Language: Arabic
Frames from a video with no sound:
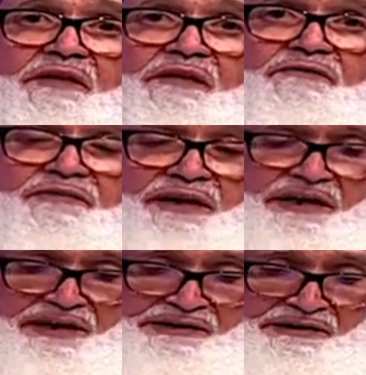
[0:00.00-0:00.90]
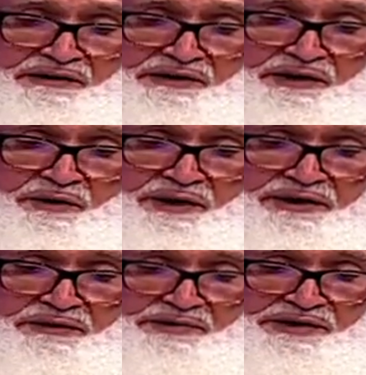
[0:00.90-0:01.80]
فقال صلى الله عليه
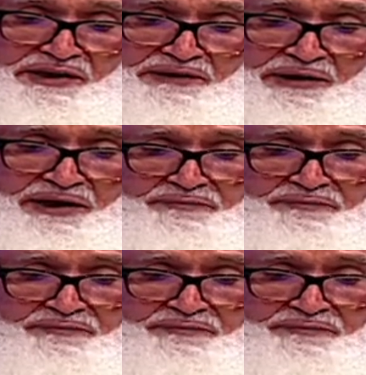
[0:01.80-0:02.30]
وسلم